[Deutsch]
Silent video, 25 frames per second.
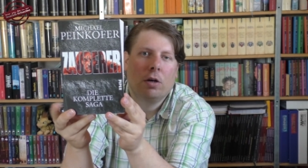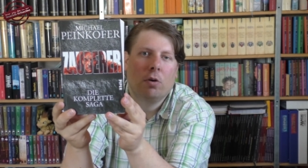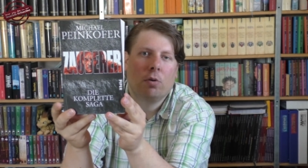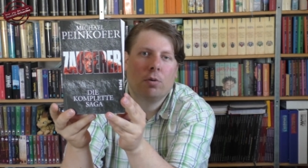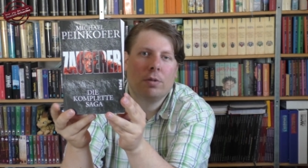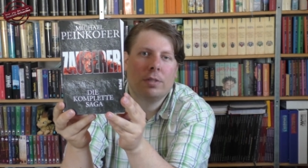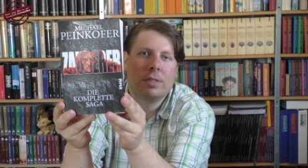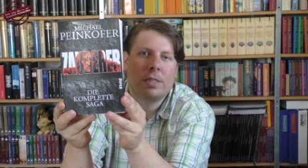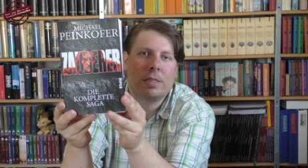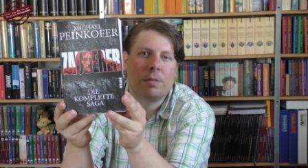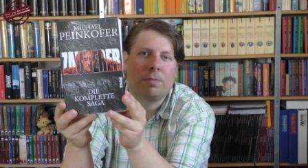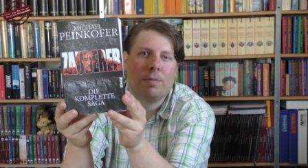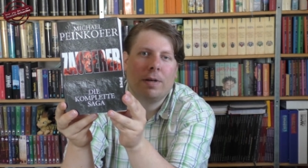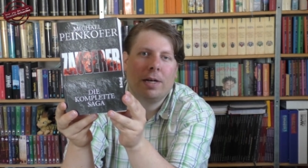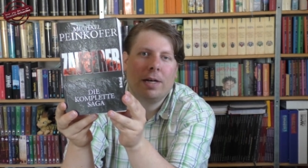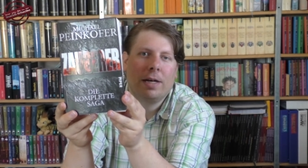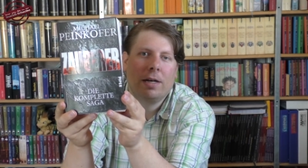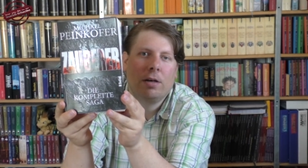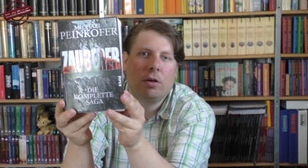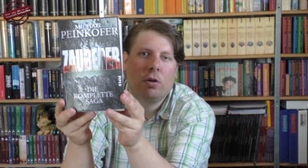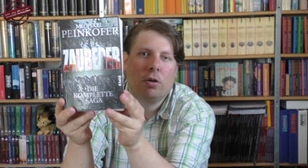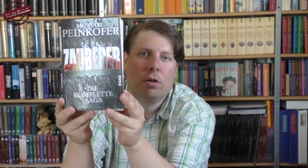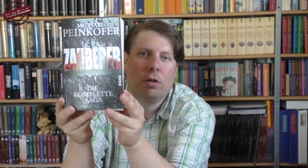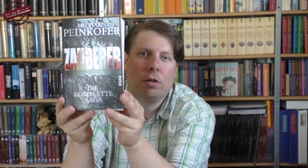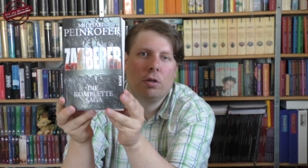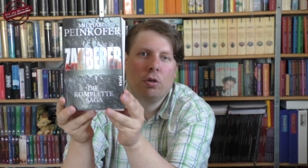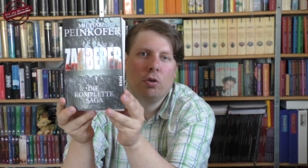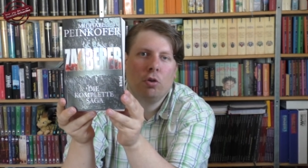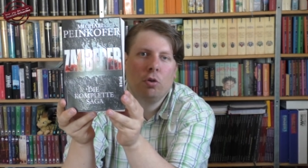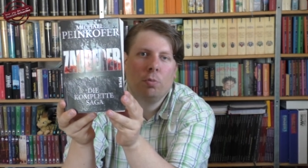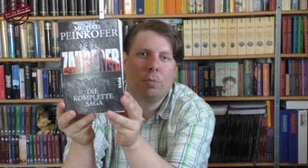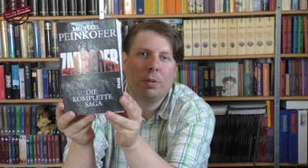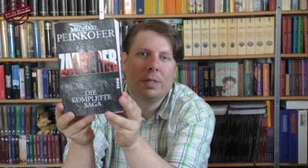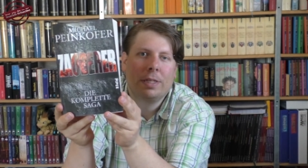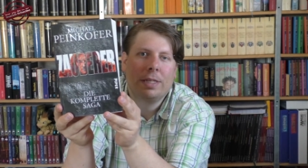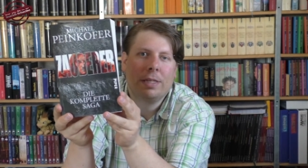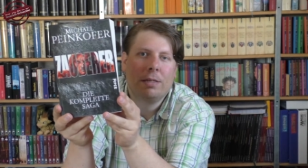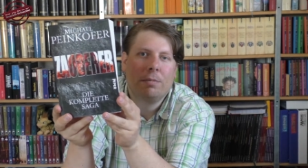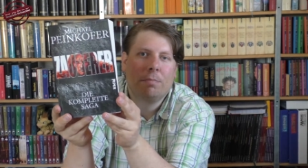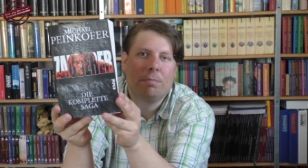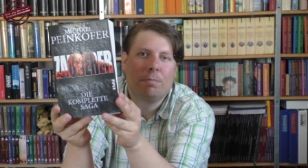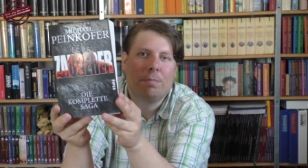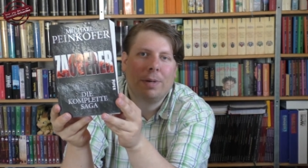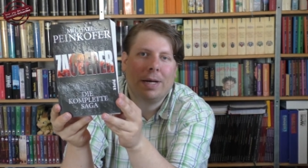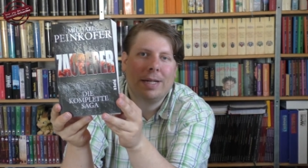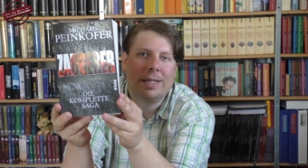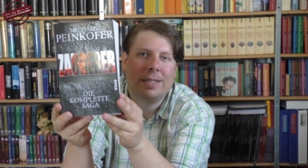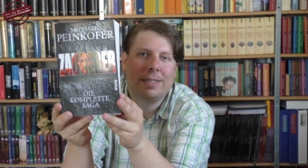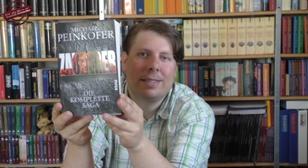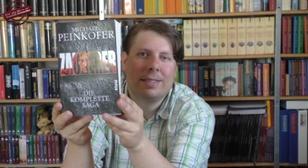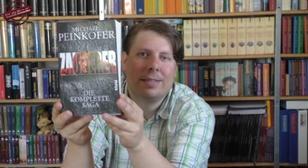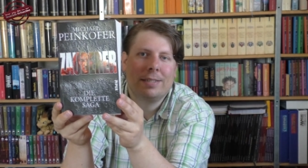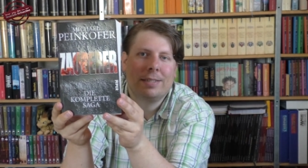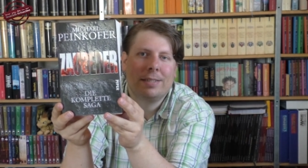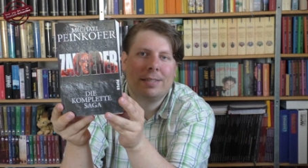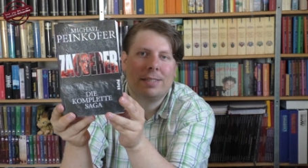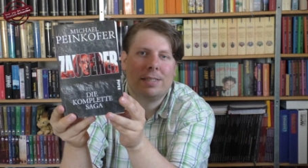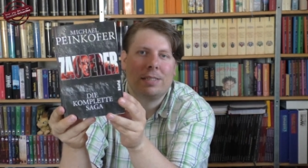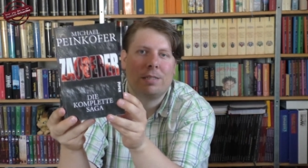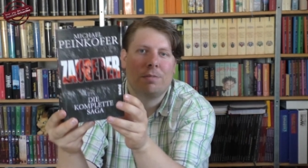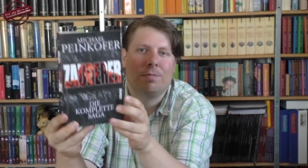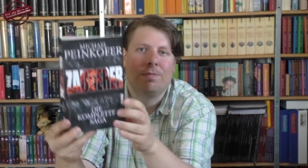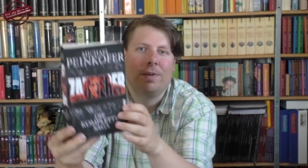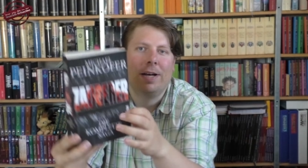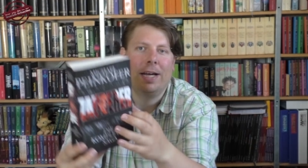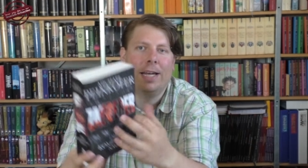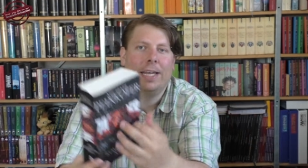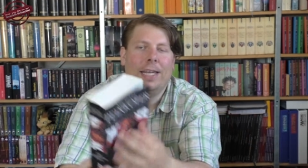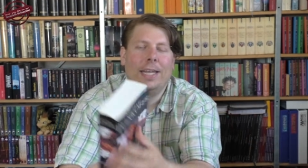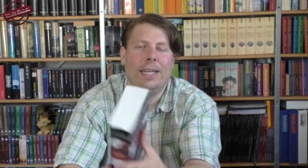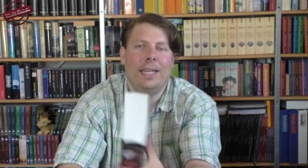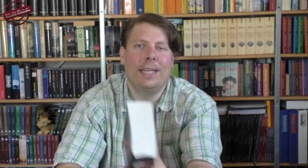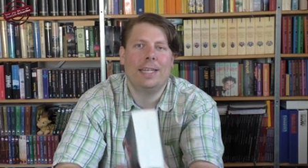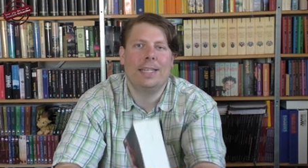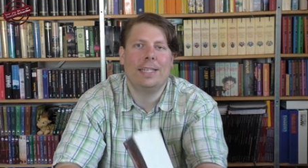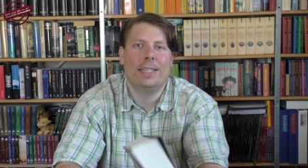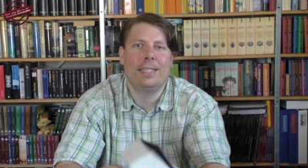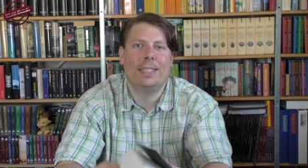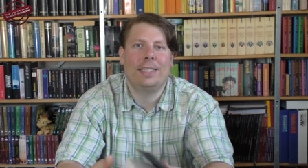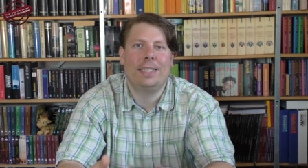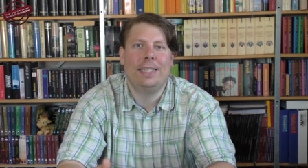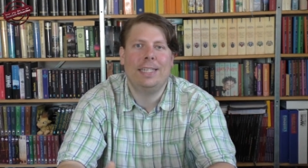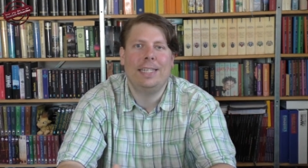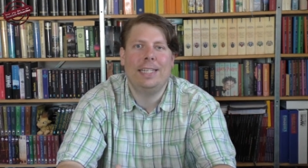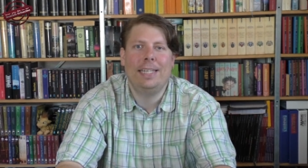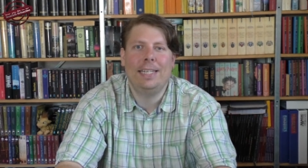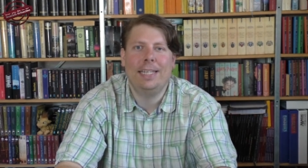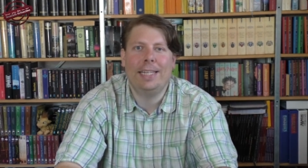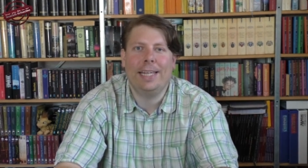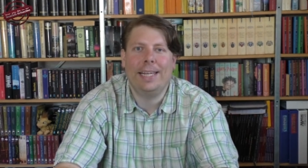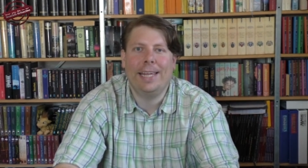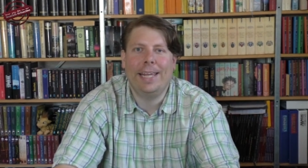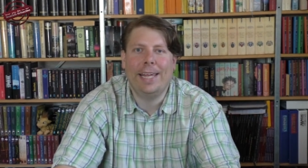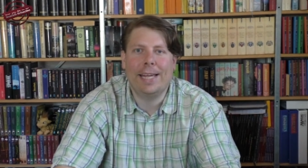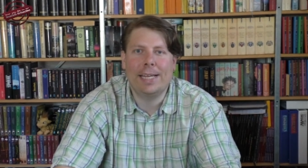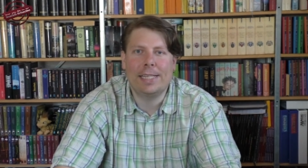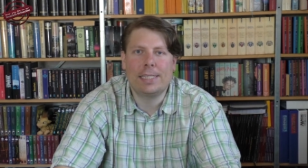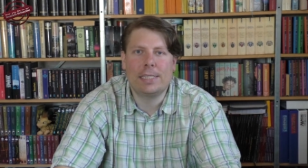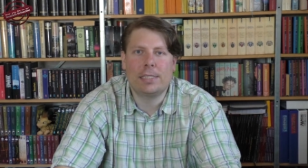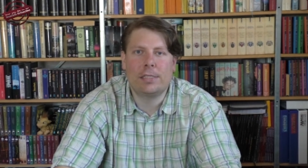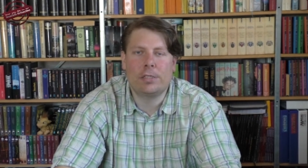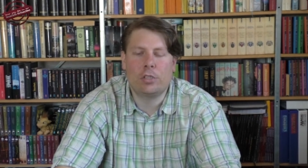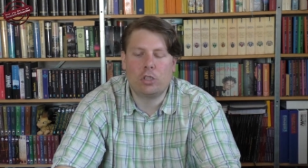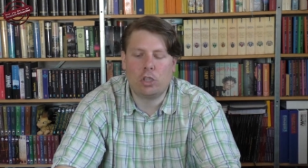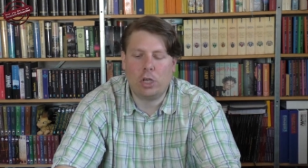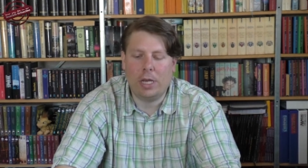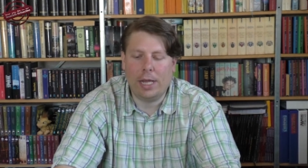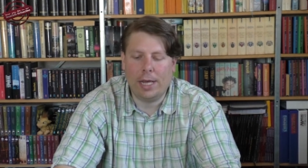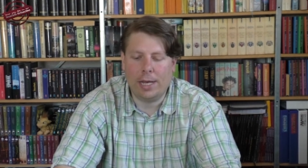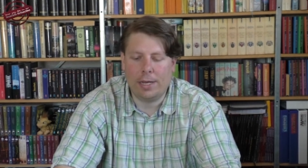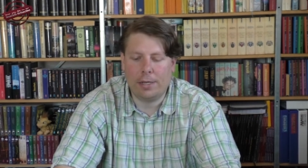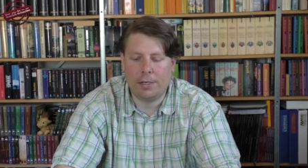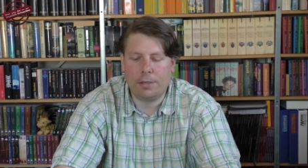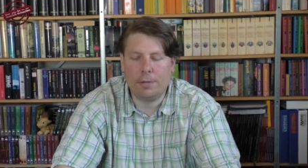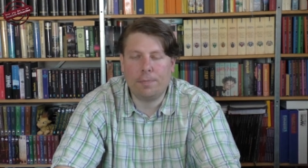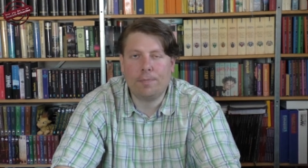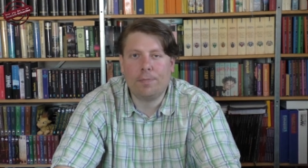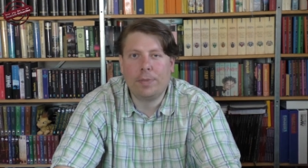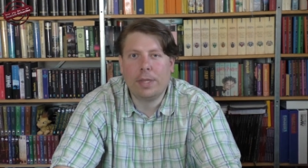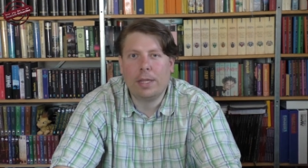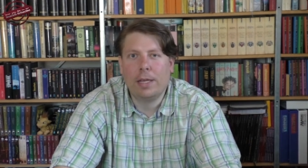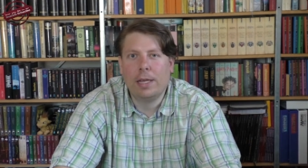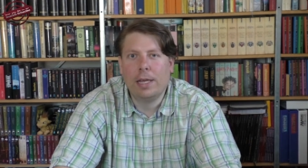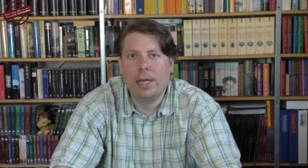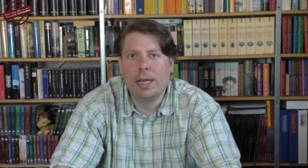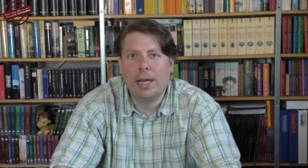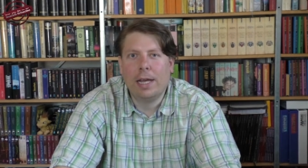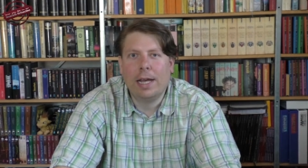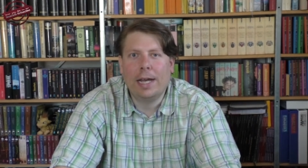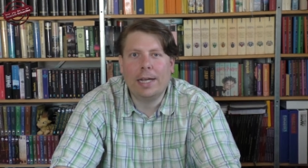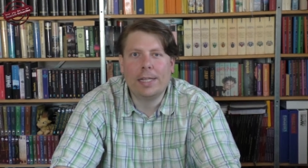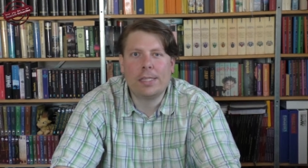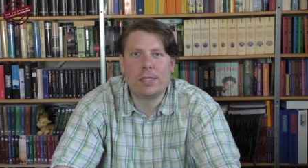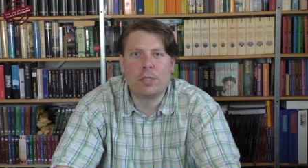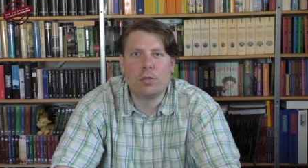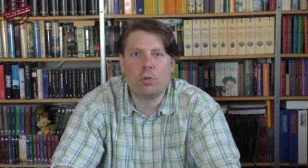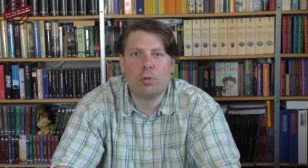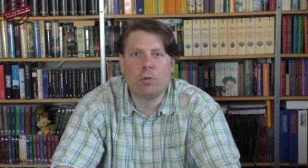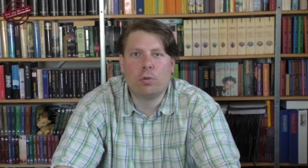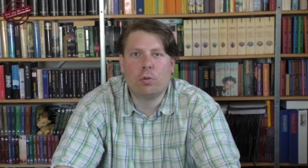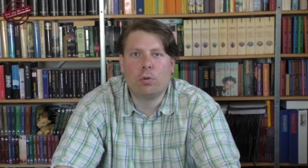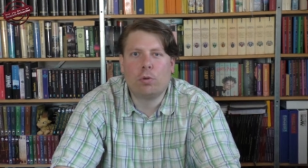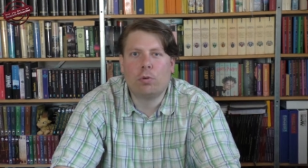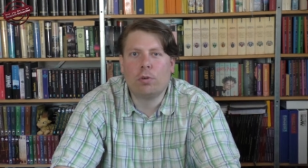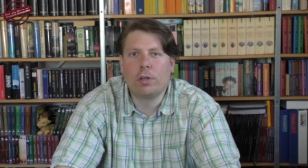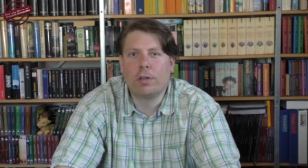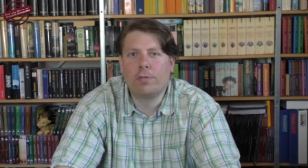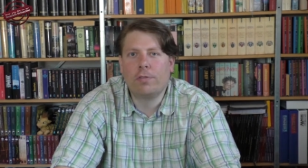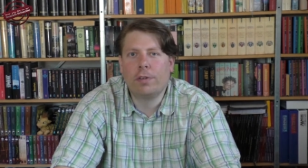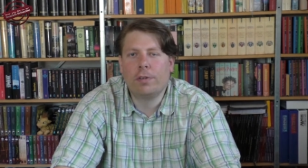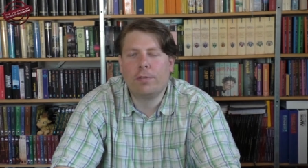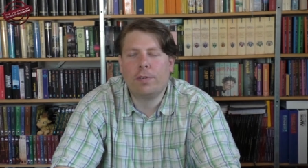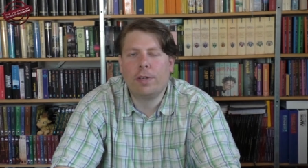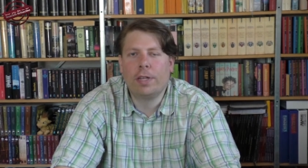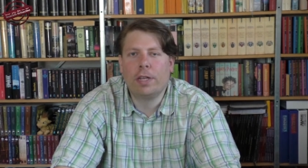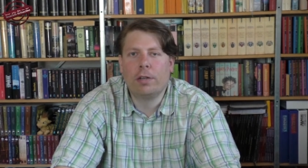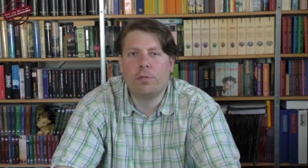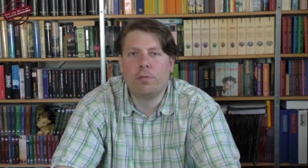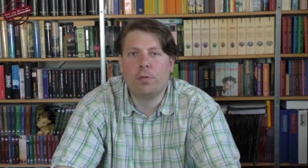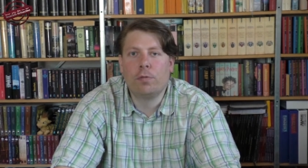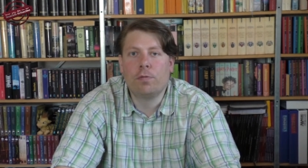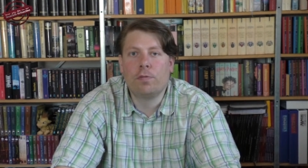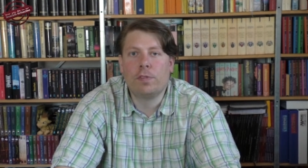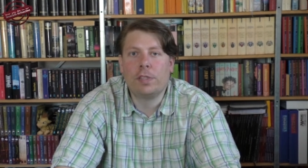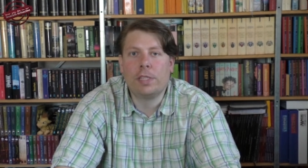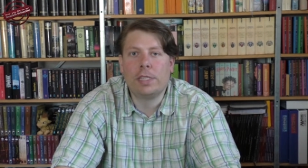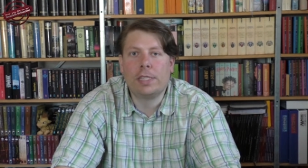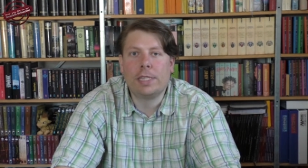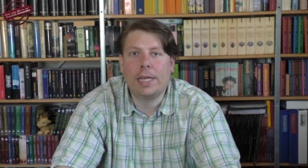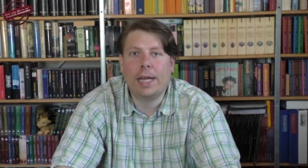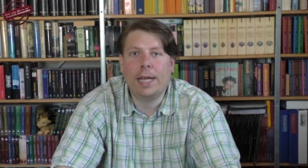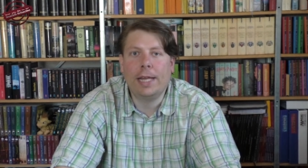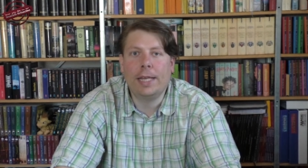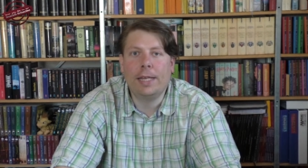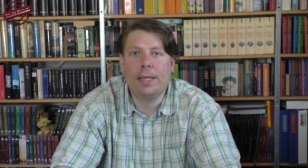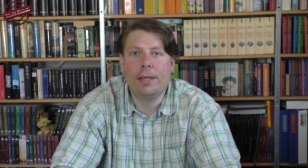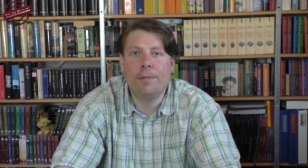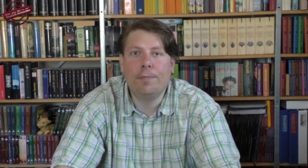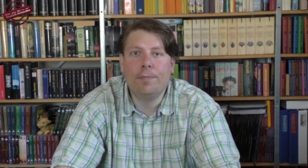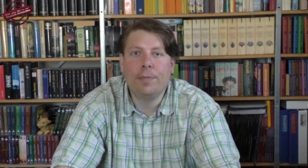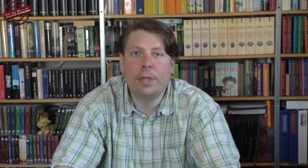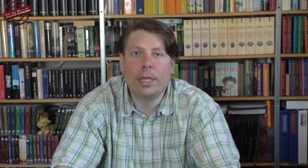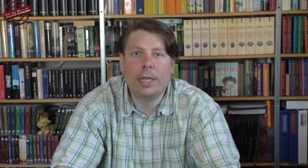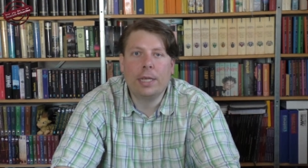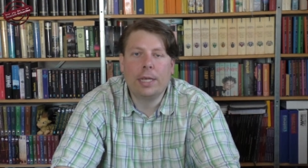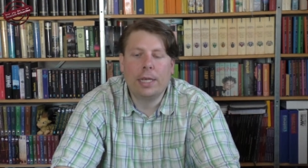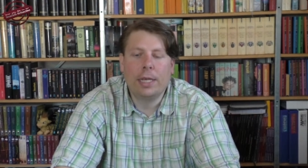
Und zwar über den Band 2, die erste Schlacht. Hat so ungefähr 450 Seiten